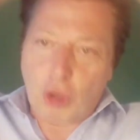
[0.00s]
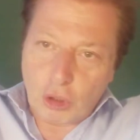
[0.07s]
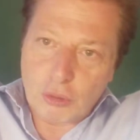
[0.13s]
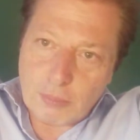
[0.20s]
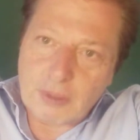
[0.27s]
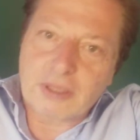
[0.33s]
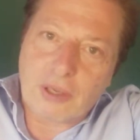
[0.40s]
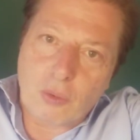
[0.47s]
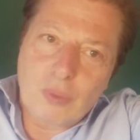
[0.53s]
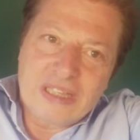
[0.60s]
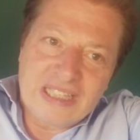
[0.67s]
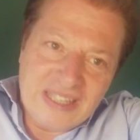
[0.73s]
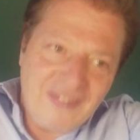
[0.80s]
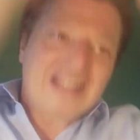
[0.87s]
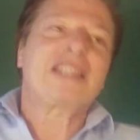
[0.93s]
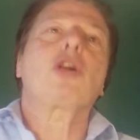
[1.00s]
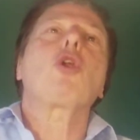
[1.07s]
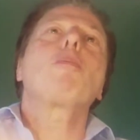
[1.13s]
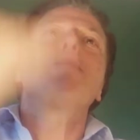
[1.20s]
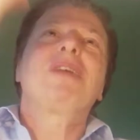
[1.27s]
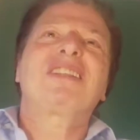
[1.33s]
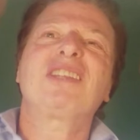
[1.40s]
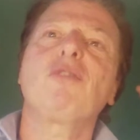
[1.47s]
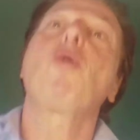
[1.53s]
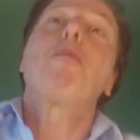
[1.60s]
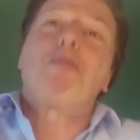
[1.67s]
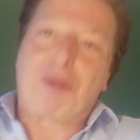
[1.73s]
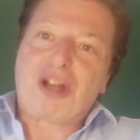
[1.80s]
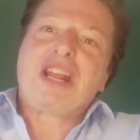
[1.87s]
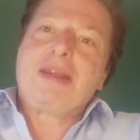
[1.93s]
Con, quindi diventa
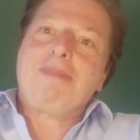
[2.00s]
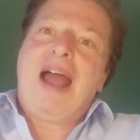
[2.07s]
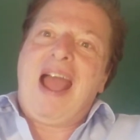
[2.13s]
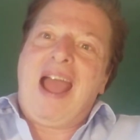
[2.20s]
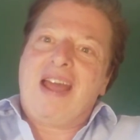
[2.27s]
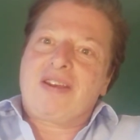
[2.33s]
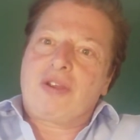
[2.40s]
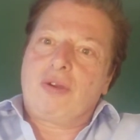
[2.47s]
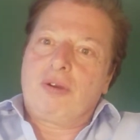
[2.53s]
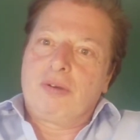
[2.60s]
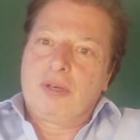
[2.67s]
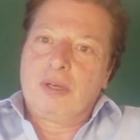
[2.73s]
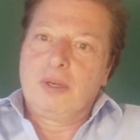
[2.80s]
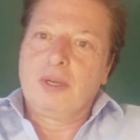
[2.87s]
l'obiettivo primario